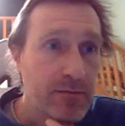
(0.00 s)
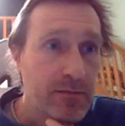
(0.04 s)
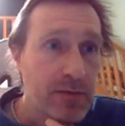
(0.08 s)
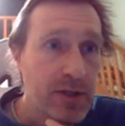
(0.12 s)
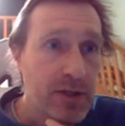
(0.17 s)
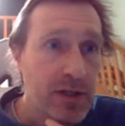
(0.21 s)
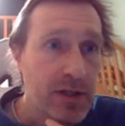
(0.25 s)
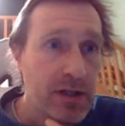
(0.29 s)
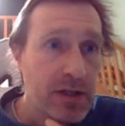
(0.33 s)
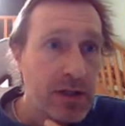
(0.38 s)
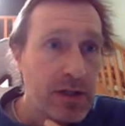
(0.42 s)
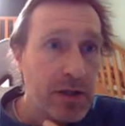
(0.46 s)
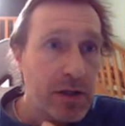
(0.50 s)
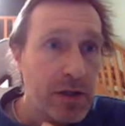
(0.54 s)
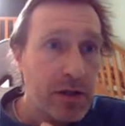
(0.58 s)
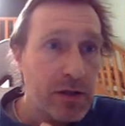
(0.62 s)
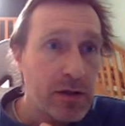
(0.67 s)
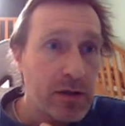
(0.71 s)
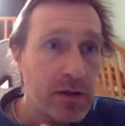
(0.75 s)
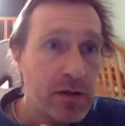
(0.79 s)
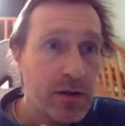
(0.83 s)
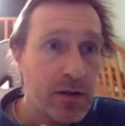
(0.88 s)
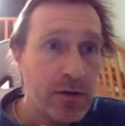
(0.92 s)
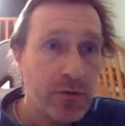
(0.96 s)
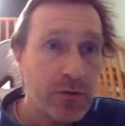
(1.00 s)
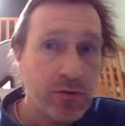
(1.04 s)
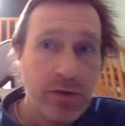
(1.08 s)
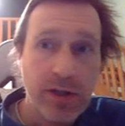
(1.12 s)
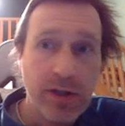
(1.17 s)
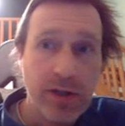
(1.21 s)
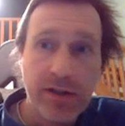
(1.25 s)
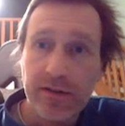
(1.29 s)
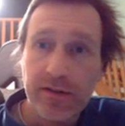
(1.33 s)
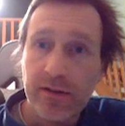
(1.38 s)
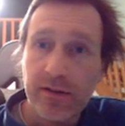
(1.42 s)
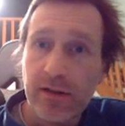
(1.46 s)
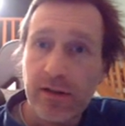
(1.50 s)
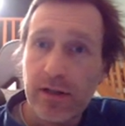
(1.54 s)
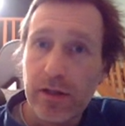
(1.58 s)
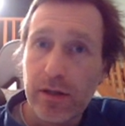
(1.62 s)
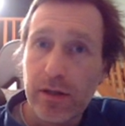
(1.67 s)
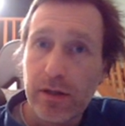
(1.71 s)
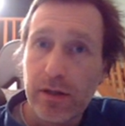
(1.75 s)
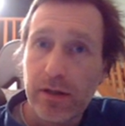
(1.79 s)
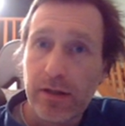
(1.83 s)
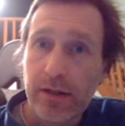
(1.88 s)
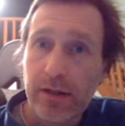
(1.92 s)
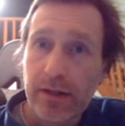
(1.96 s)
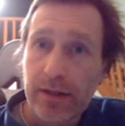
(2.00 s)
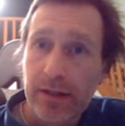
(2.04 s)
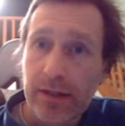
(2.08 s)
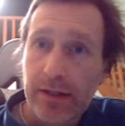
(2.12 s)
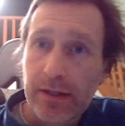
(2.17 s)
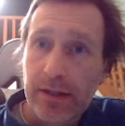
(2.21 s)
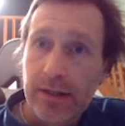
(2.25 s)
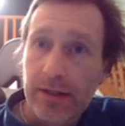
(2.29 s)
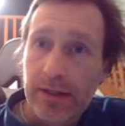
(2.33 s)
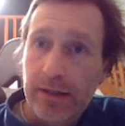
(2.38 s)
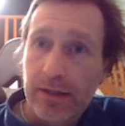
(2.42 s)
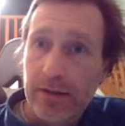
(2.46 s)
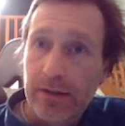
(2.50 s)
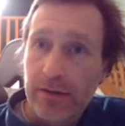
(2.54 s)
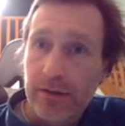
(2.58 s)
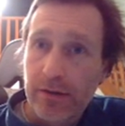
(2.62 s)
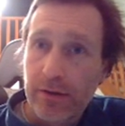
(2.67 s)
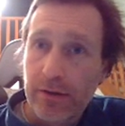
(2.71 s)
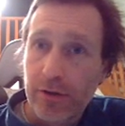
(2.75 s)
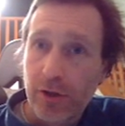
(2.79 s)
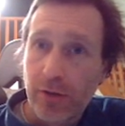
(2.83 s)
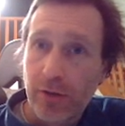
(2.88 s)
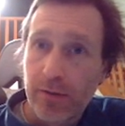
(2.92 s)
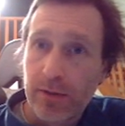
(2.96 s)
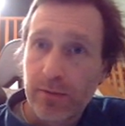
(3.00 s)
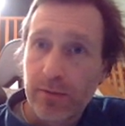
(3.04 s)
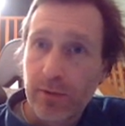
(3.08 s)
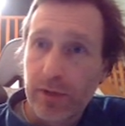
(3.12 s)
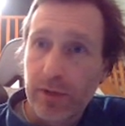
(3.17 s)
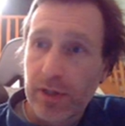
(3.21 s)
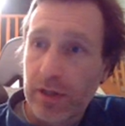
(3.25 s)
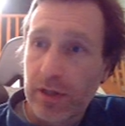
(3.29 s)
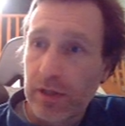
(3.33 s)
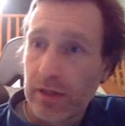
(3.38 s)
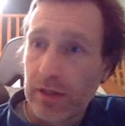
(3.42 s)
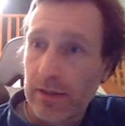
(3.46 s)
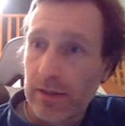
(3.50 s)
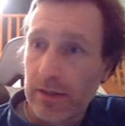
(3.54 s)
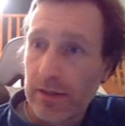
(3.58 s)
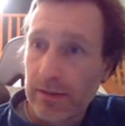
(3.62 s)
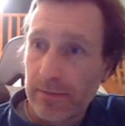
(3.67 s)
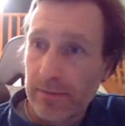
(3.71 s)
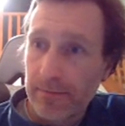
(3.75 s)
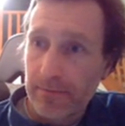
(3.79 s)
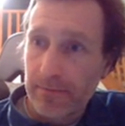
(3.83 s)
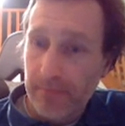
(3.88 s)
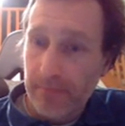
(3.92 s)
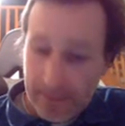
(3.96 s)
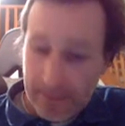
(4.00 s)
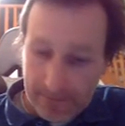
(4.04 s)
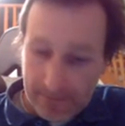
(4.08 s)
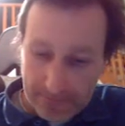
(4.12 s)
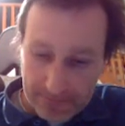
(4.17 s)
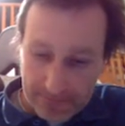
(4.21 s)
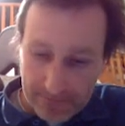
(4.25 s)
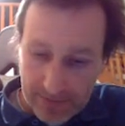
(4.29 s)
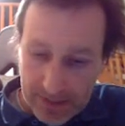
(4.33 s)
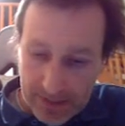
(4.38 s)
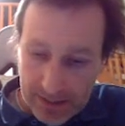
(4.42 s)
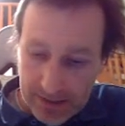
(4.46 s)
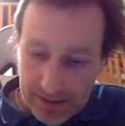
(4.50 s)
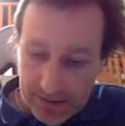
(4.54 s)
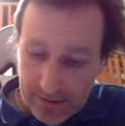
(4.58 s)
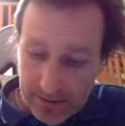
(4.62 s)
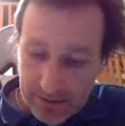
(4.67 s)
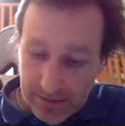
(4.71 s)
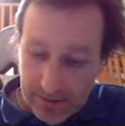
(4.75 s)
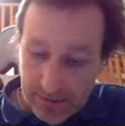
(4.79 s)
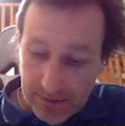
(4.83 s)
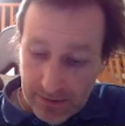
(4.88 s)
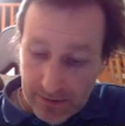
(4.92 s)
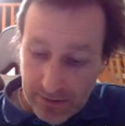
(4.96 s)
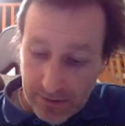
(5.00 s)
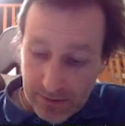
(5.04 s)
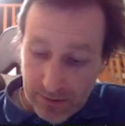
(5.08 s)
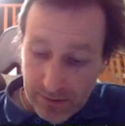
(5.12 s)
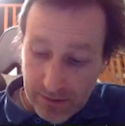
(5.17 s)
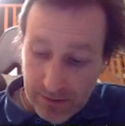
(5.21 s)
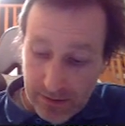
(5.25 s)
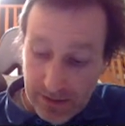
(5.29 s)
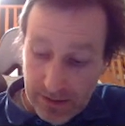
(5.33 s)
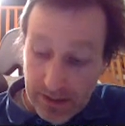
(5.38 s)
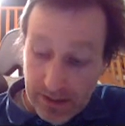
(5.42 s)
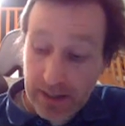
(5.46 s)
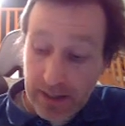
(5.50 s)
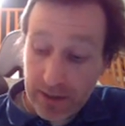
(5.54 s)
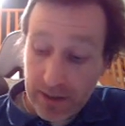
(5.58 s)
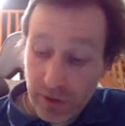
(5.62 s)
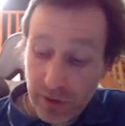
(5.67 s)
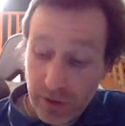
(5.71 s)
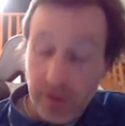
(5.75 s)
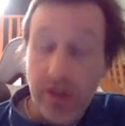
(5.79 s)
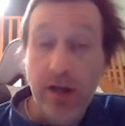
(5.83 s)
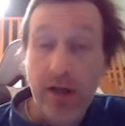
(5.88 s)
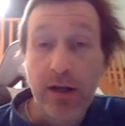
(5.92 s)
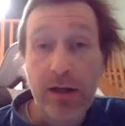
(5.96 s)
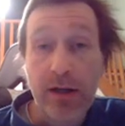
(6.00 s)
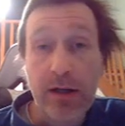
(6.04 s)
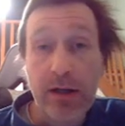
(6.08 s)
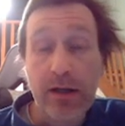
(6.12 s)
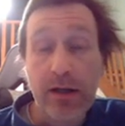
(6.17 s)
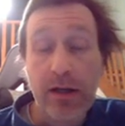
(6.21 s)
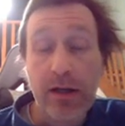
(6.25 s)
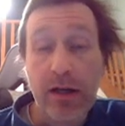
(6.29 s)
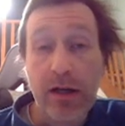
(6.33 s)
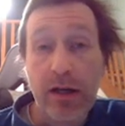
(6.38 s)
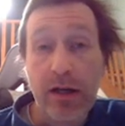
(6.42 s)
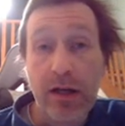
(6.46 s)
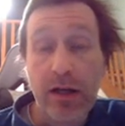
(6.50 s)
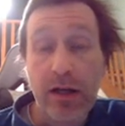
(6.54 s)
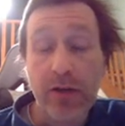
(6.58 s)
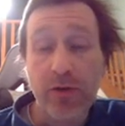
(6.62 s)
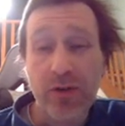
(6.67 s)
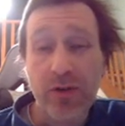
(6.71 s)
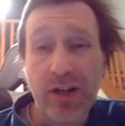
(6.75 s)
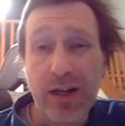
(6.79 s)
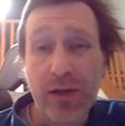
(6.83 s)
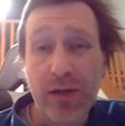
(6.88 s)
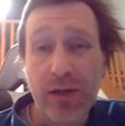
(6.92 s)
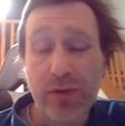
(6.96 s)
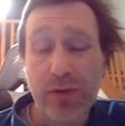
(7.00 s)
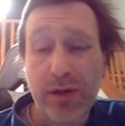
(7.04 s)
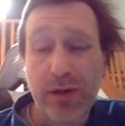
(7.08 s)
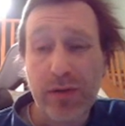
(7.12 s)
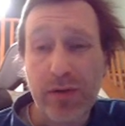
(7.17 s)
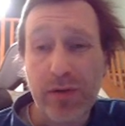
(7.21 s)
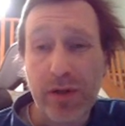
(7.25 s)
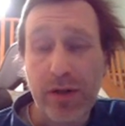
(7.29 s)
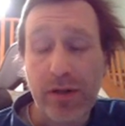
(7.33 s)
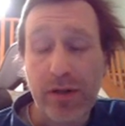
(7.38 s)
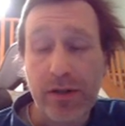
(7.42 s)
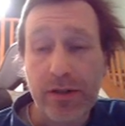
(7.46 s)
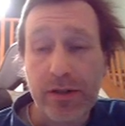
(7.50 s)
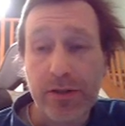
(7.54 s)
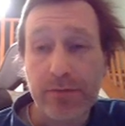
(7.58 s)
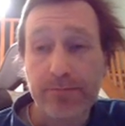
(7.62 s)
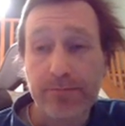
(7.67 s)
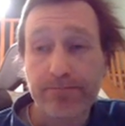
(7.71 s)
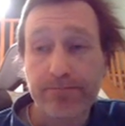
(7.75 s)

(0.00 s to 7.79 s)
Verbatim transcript: Elle est ici, United Health. Euh, normalement, c'est celle-là. Euh, et elle donnera 1,65$.